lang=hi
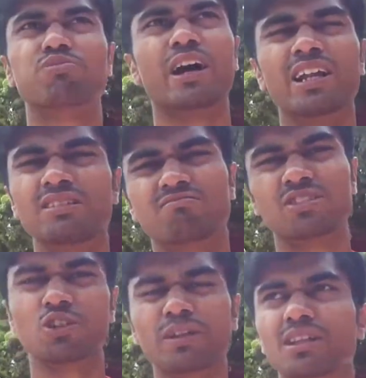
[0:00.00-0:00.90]
पुरानी
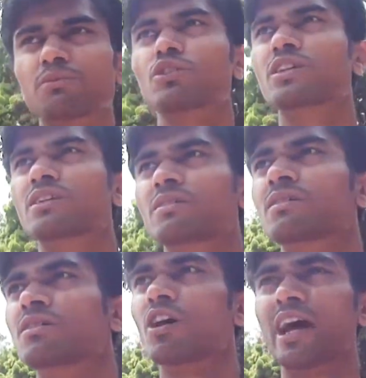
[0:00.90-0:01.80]
चीज़ों में दम तो थी
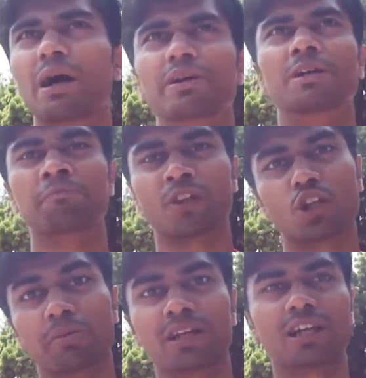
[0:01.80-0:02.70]
और है भी
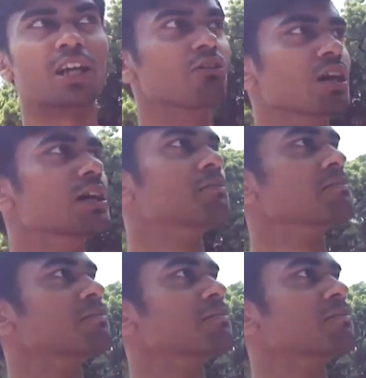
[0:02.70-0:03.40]
जो अभी तक टिकी हुई है